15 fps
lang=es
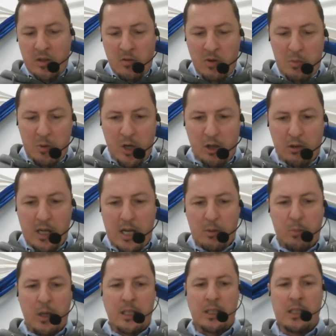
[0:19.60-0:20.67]
Vamos a orar
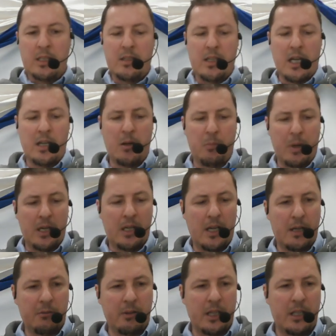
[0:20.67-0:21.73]
para iniciar la
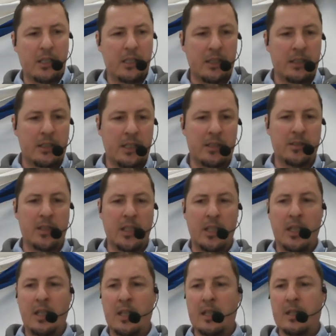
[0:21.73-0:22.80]
palabra de este
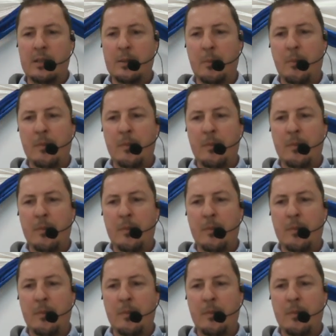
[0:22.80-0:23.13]
día